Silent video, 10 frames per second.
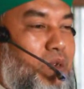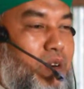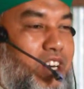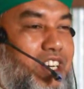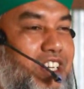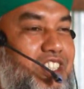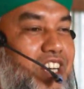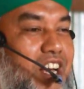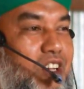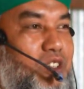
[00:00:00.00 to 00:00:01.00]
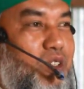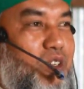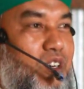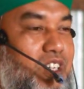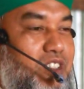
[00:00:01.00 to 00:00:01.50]
মুবারকের জিয়ারত শুরু
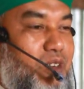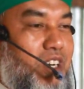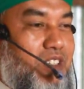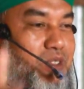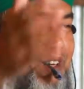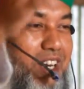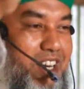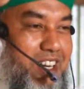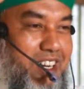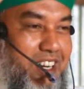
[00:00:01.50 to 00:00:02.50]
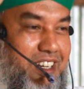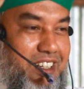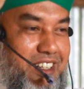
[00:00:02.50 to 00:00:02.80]
করলেন জরুল্লাহ সুবাহান আল্লাহ